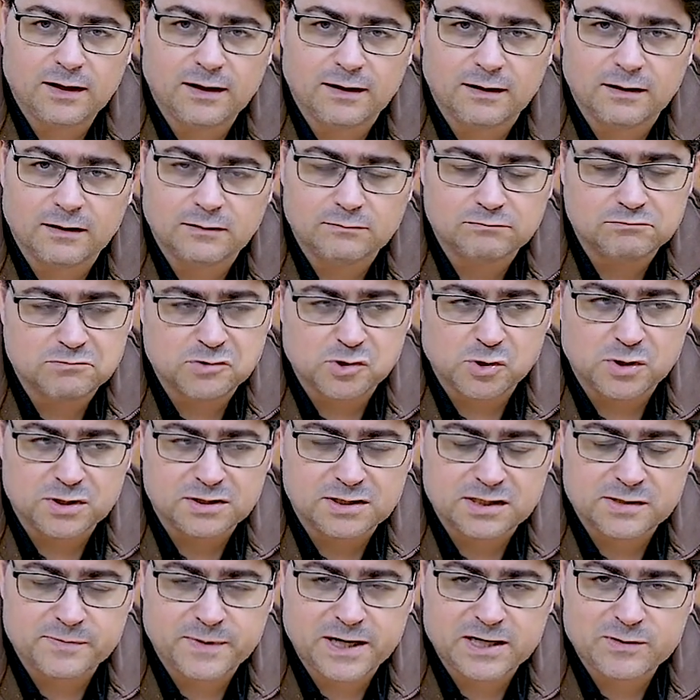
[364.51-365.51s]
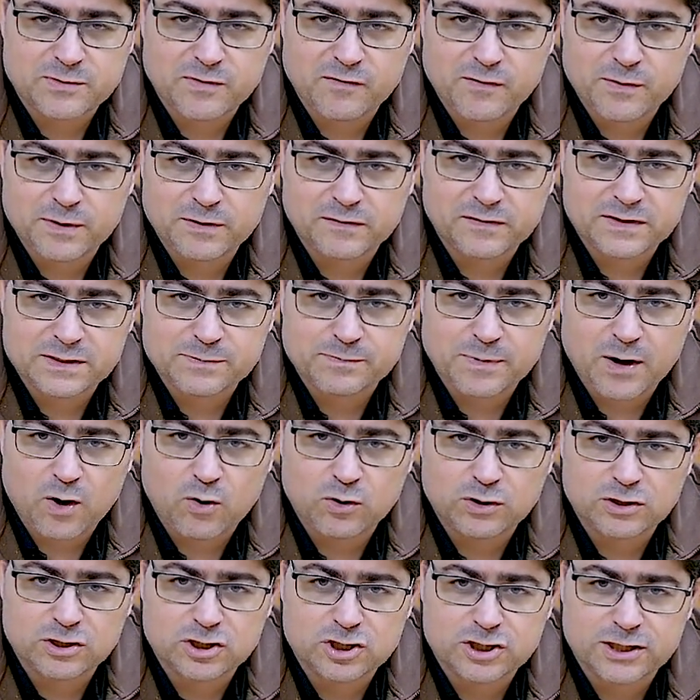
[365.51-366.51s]
Ähm, so ist das manchmal, wenn man was
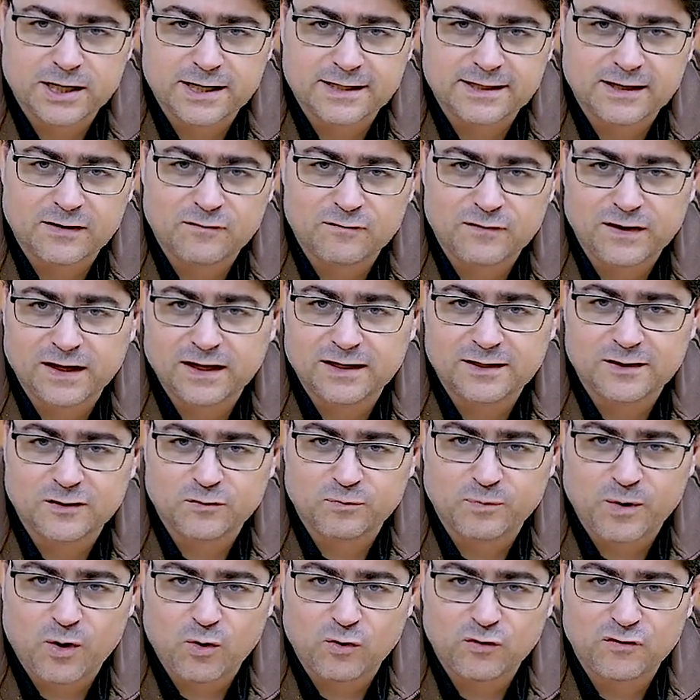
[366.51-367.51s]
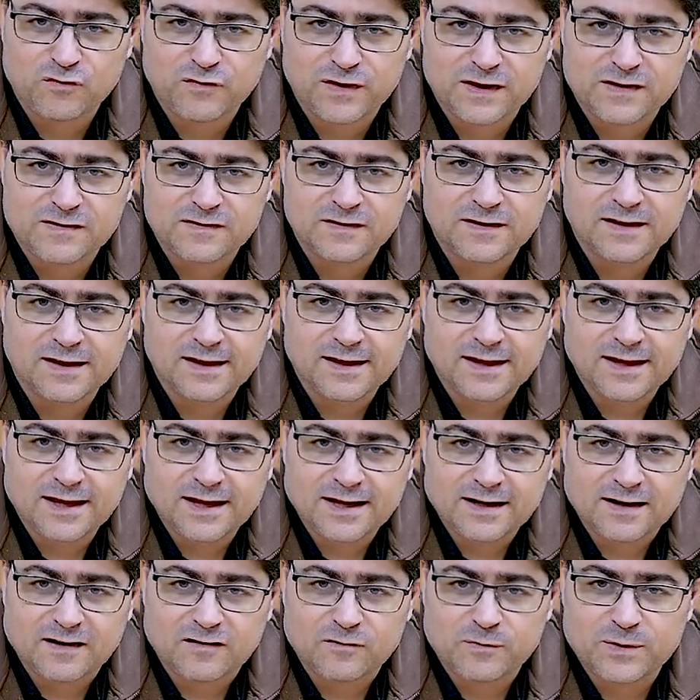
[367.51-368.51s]
baut und stellt dann während des Baus fest,
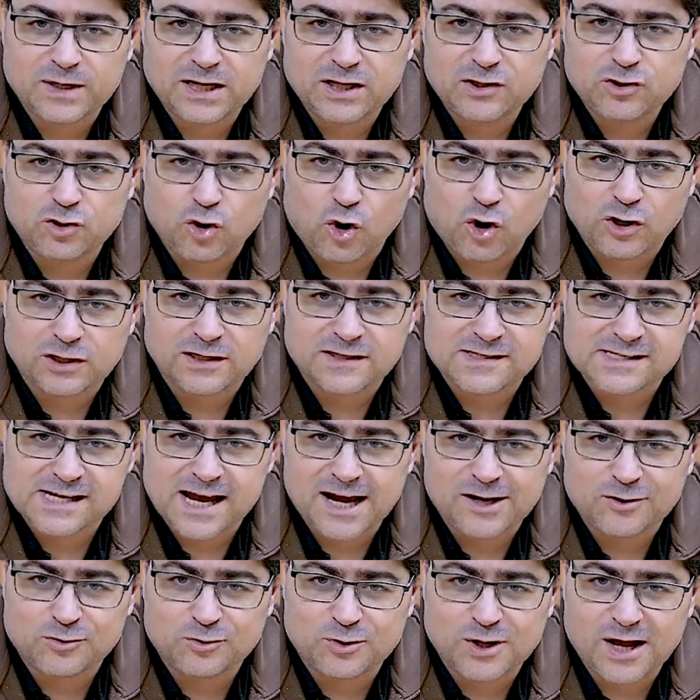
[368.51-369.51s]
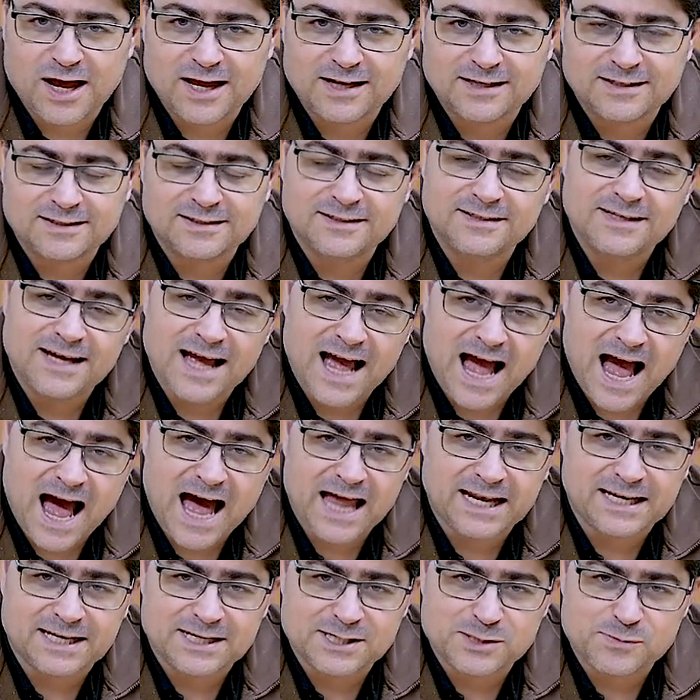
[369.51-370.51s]
dass man dann doch das eine oder andere
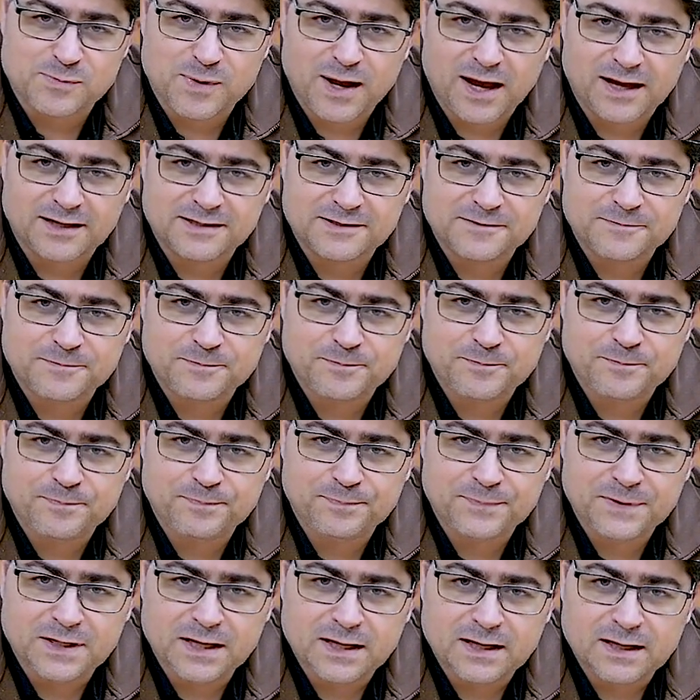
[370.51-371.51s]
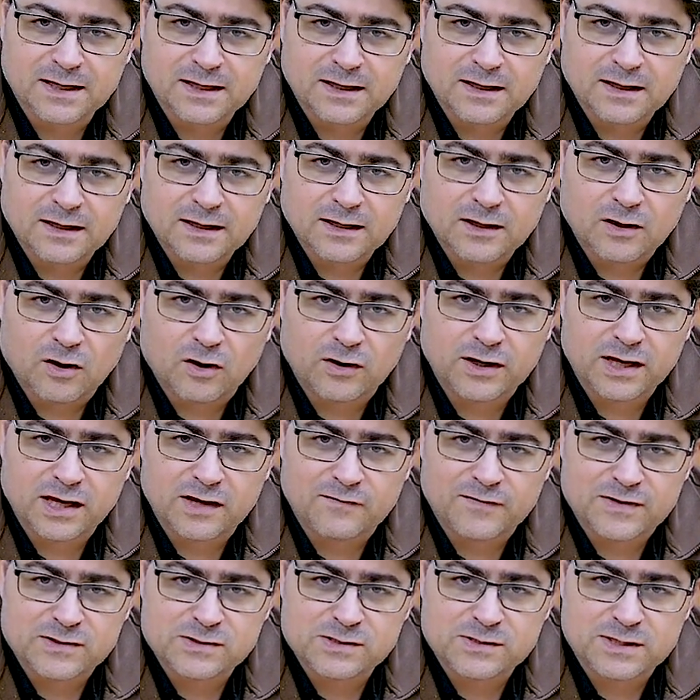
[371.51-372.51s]
anders macht.
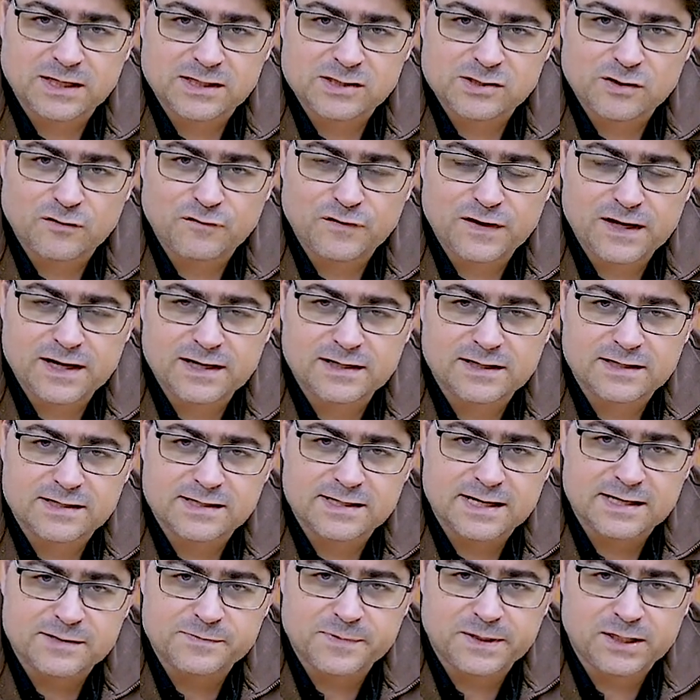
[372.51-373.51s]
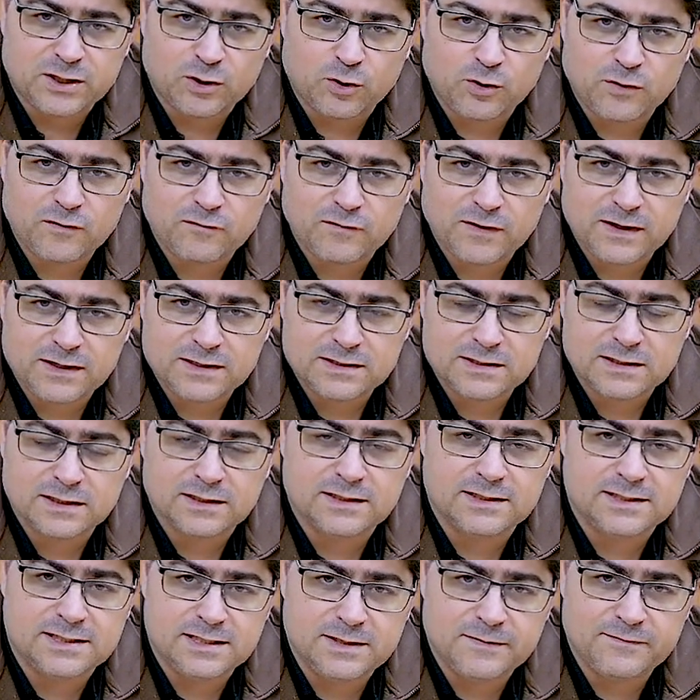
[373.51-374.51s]
Okay, was uns jetzt noch fehlt, ist erstmal die Rückwand.
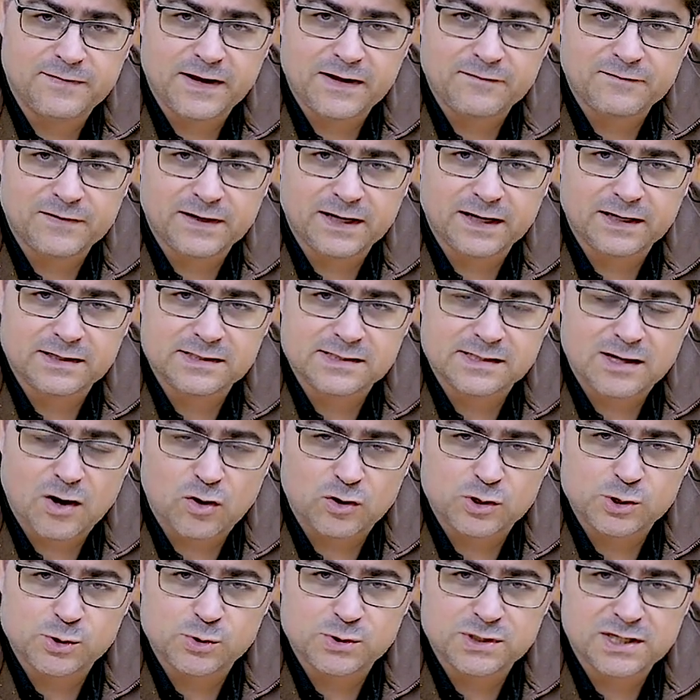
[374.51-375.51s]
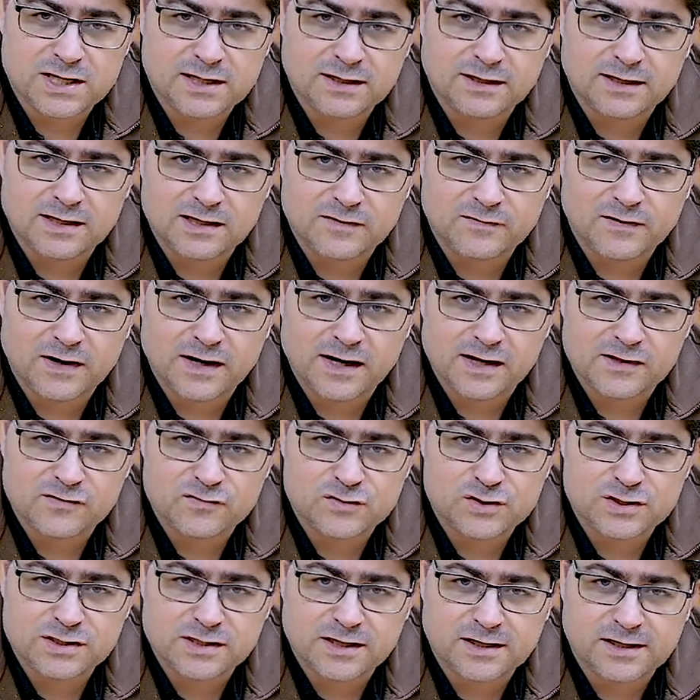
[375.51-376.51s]
Die werden wir jetzt auch zusägen. Ich war in der
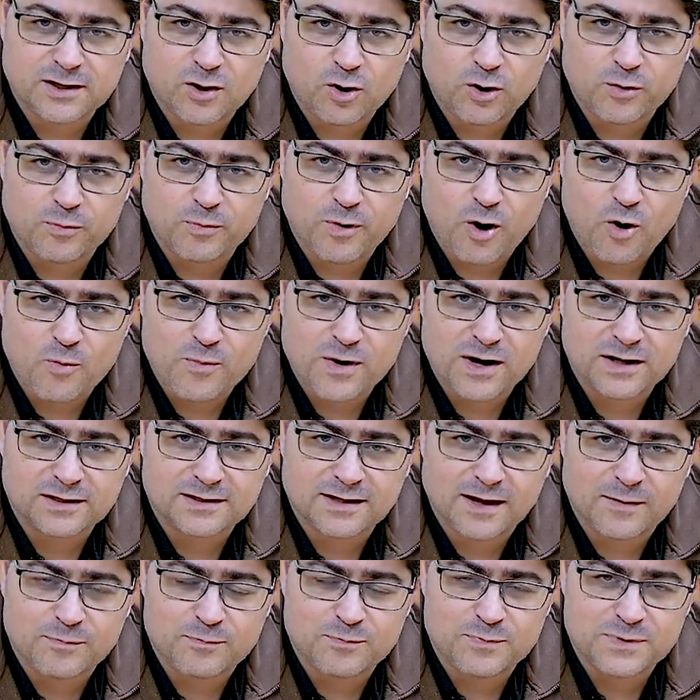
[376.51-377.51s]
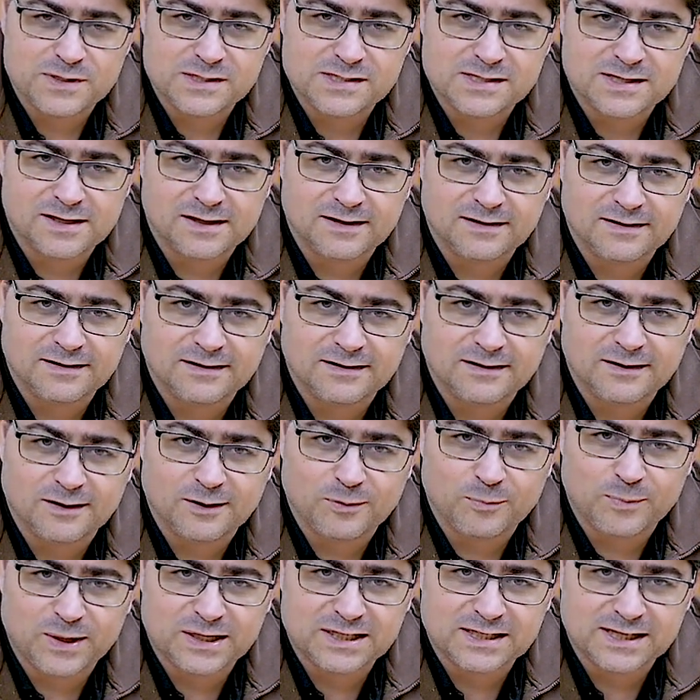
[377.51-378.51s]
Zwischenzeit auch im Baumarkt, habe ein bisschen
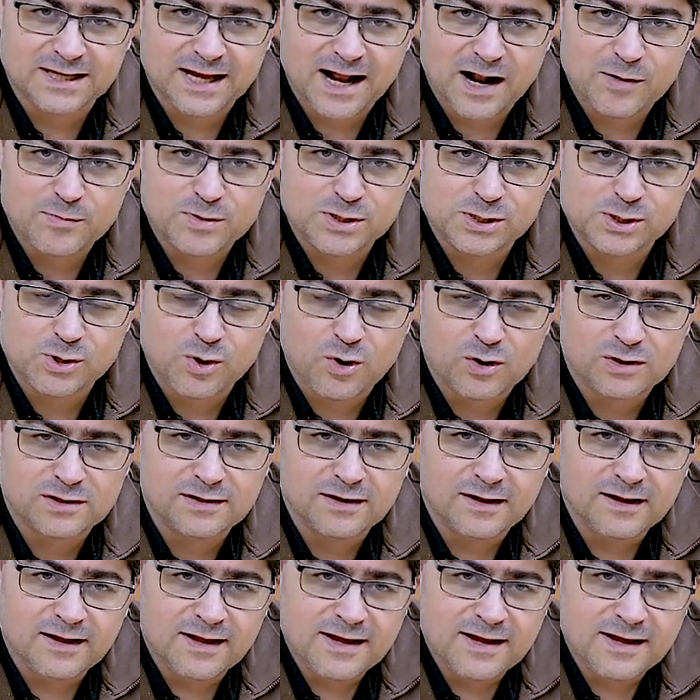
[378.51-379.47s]
äh, Material besorgt.